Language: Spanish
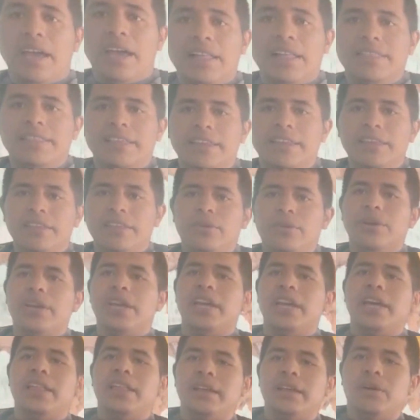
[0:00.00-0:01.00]
han tenido
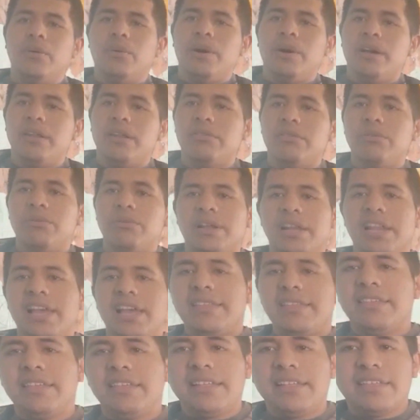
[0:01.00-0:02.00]
que adecuar su
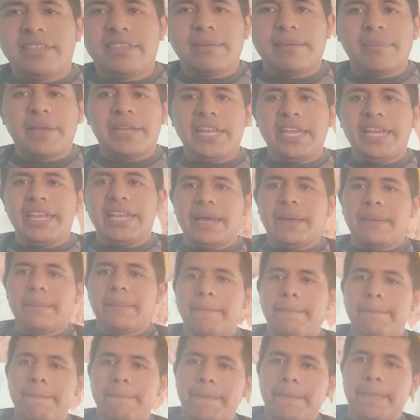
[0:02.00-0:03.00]
clase de esa
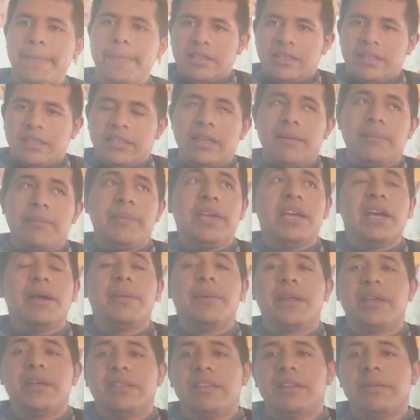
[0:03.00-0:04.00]
manera. También
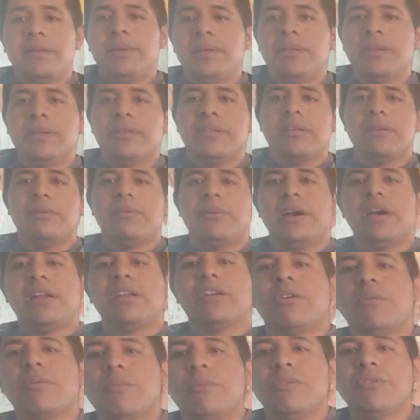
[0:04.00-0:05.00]
habrá servido este
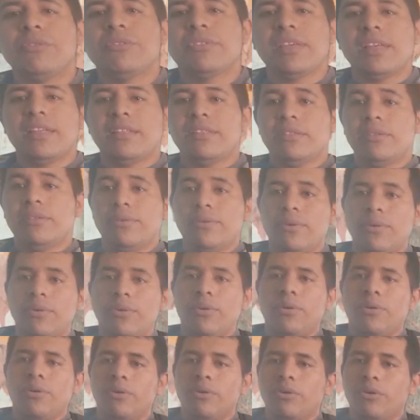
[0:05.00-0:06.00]
lugar como un
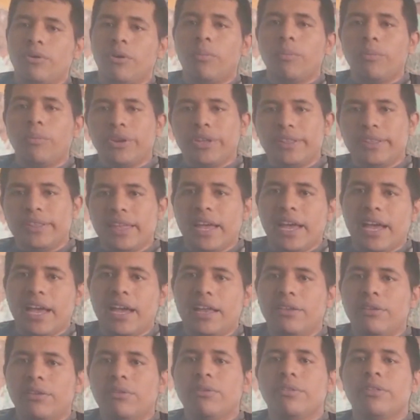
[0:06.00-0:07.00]
centro
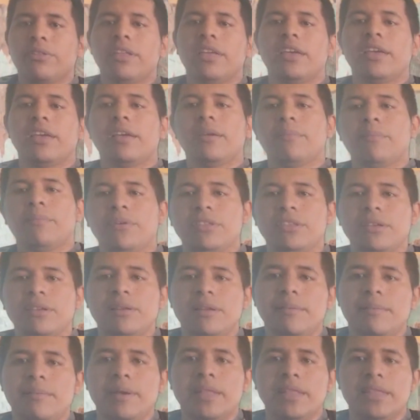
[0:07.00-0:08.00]
comunitario donde
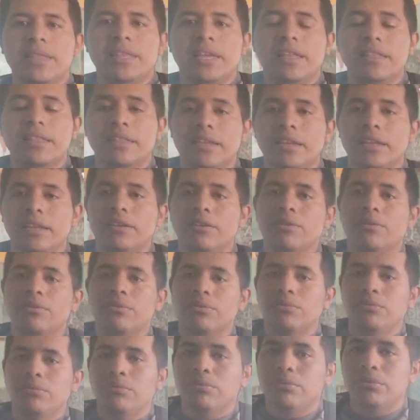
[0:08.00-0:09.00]
posiblemente han tenido
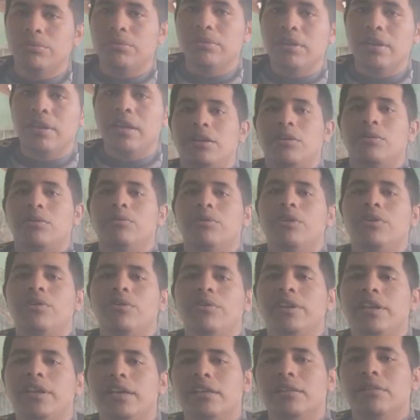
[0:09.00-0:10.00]
sus
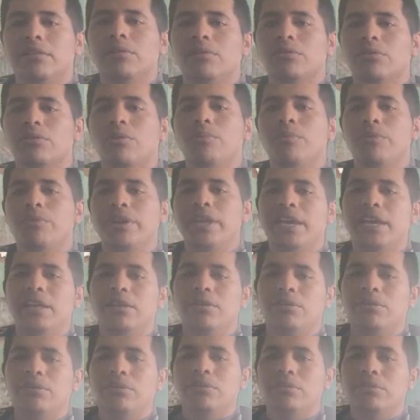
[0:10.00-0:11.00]
reuniones los
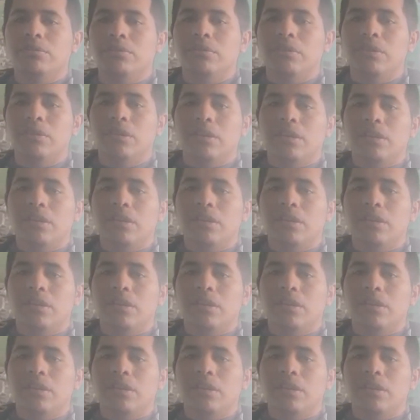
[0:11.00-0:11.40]
comuneros,